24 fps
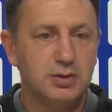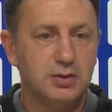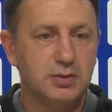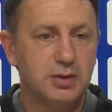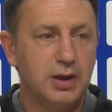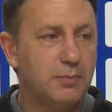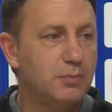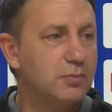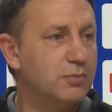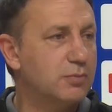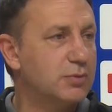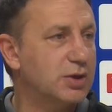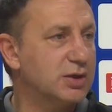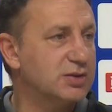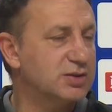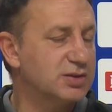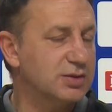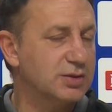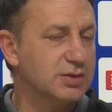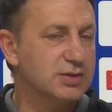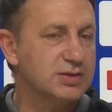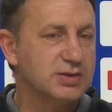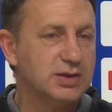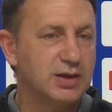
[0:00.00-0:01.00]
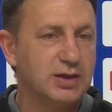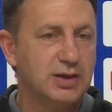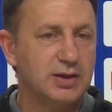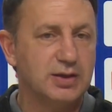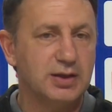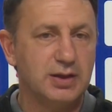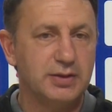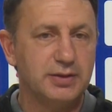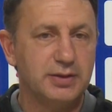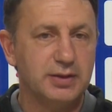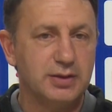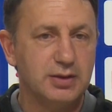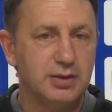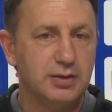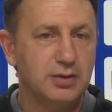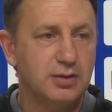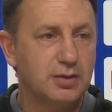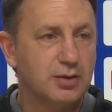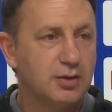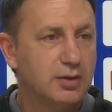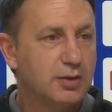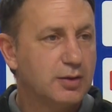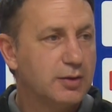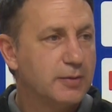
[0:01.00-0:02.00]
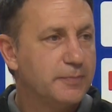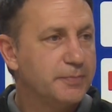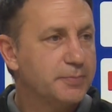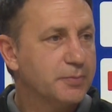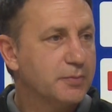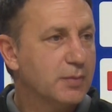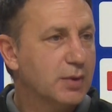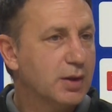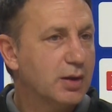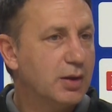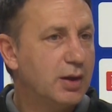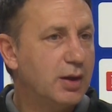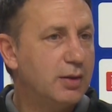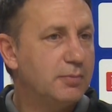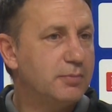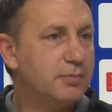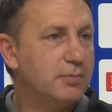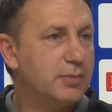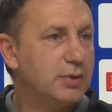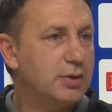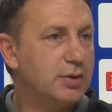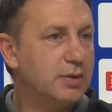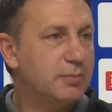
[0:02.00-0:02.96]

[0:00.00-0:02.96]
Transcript: hem maçları seyredenleri hem